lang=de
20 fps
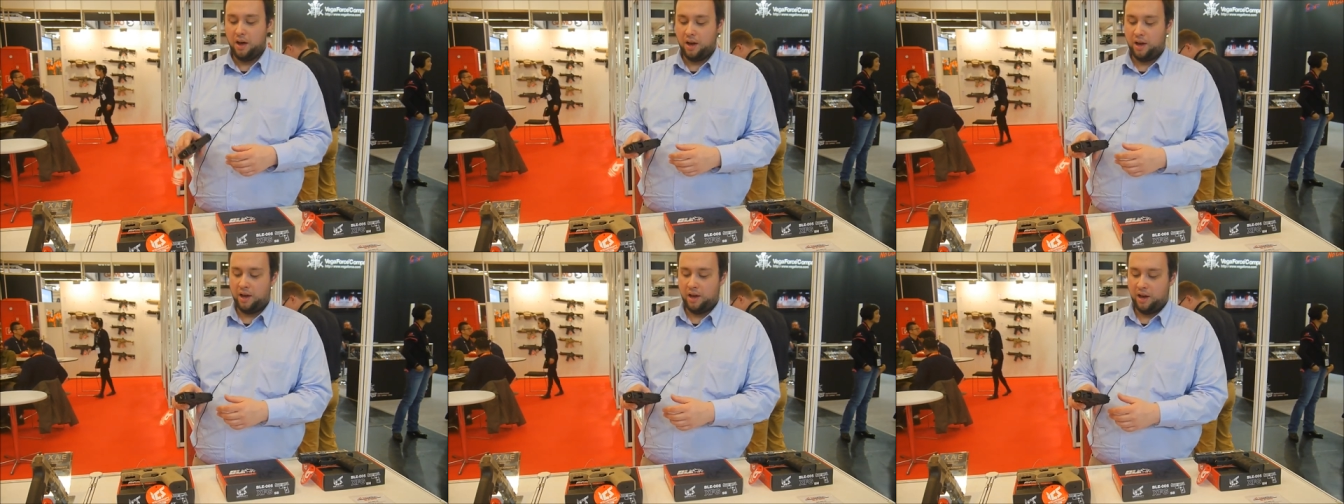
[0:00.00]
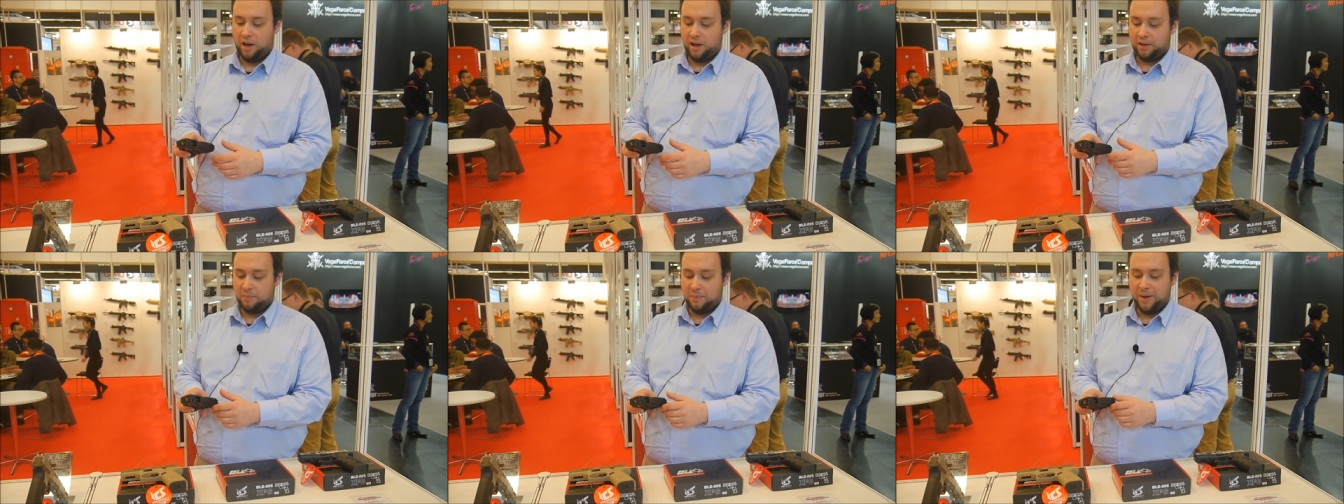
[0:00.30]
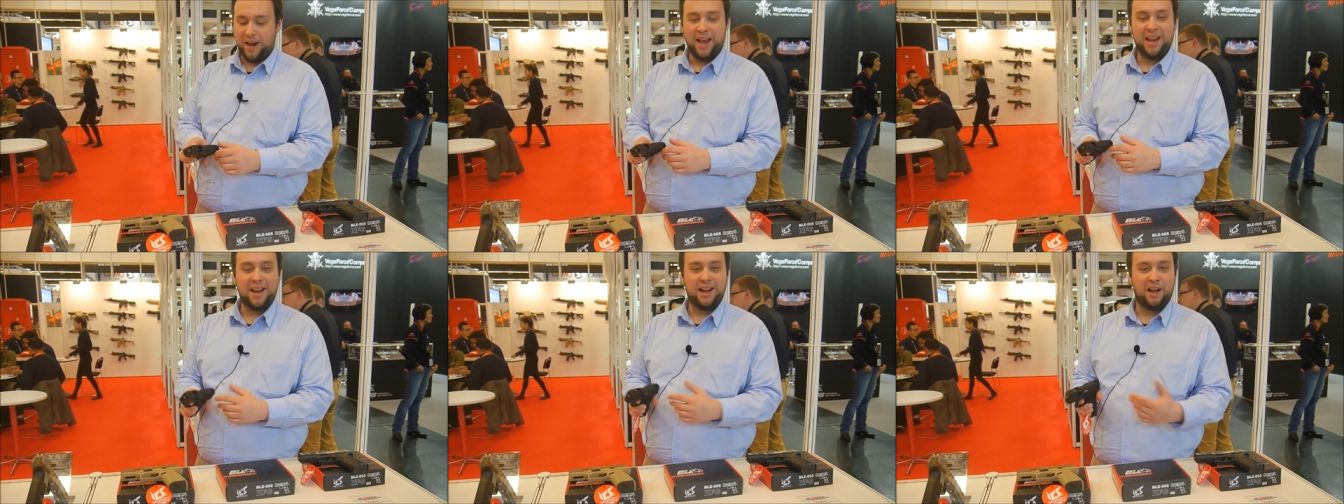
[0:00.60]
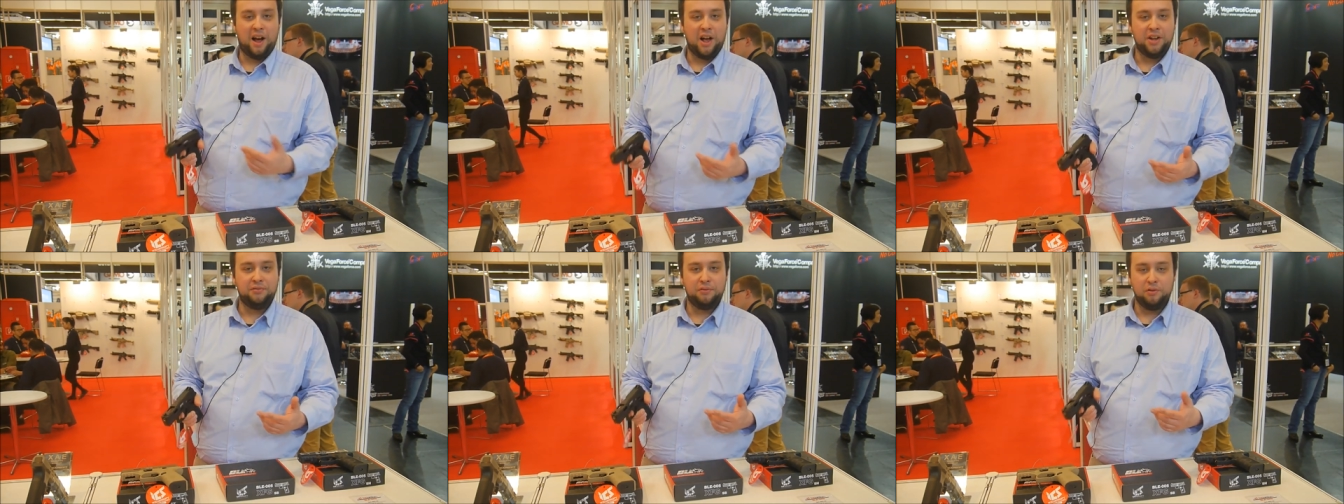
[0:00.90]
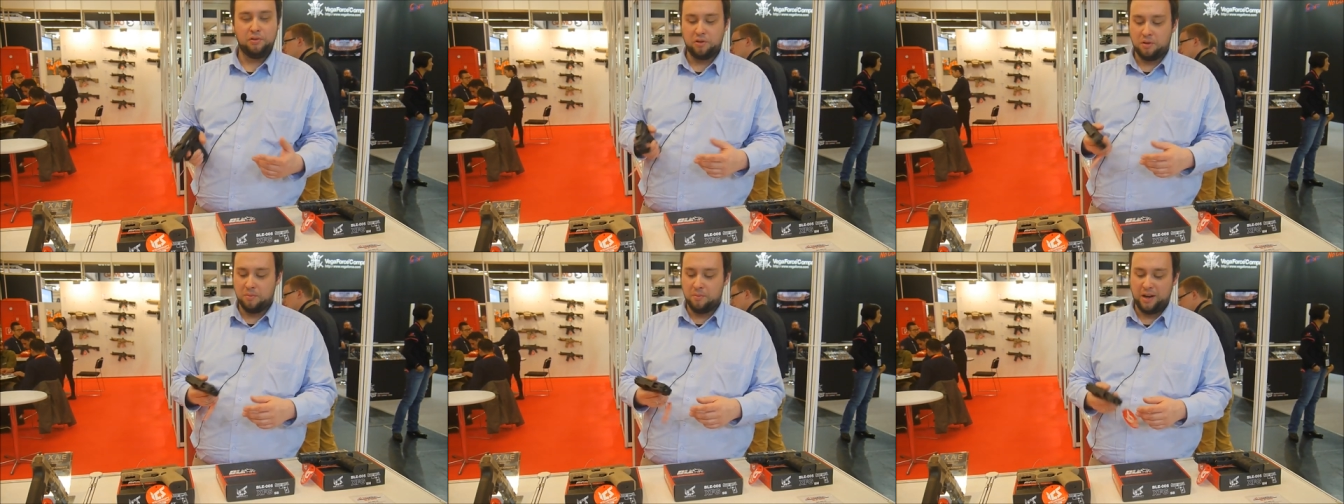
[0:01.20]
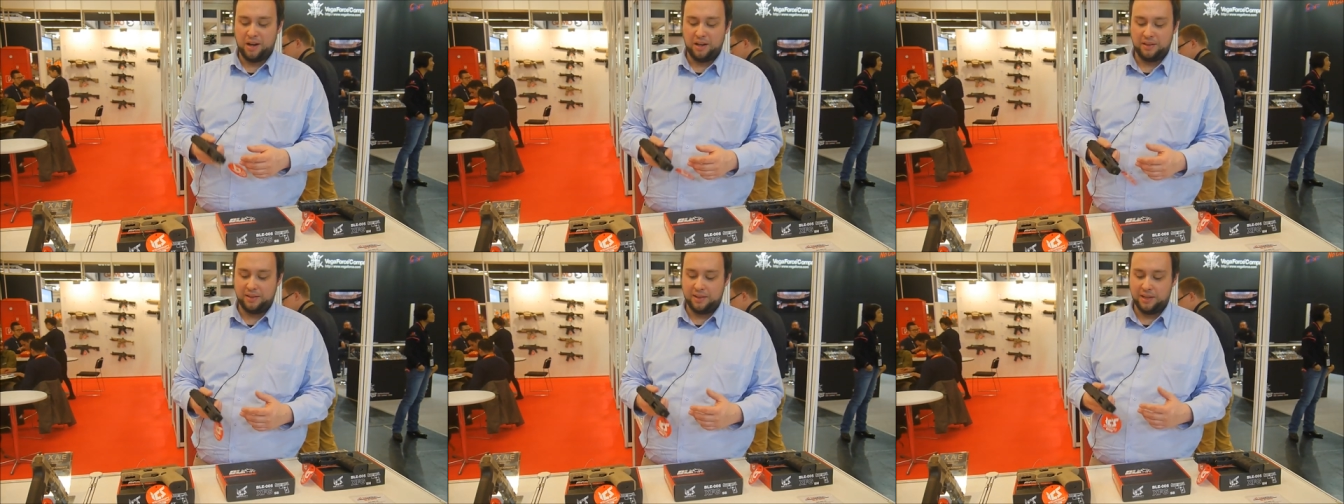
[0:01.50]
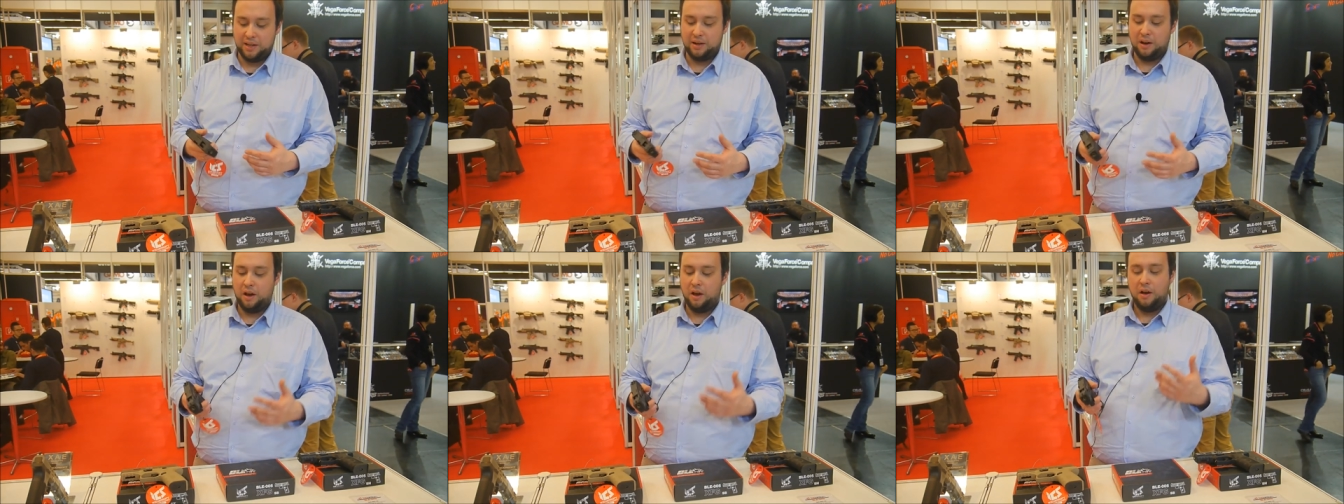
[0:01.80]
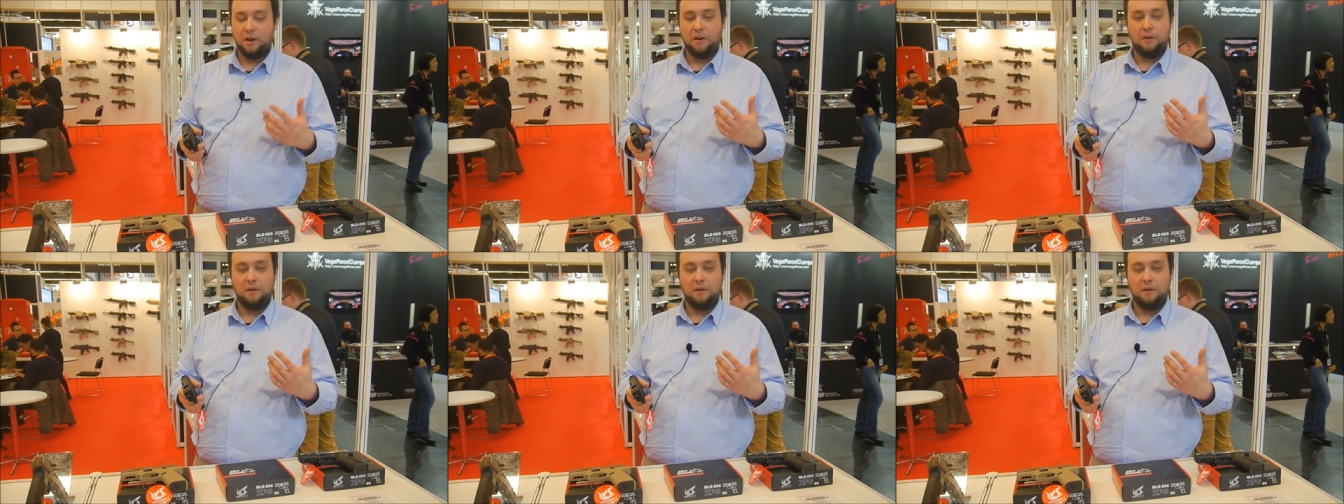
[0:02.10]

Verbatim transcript: äh, also mit einer Gasfüllung im Magazin,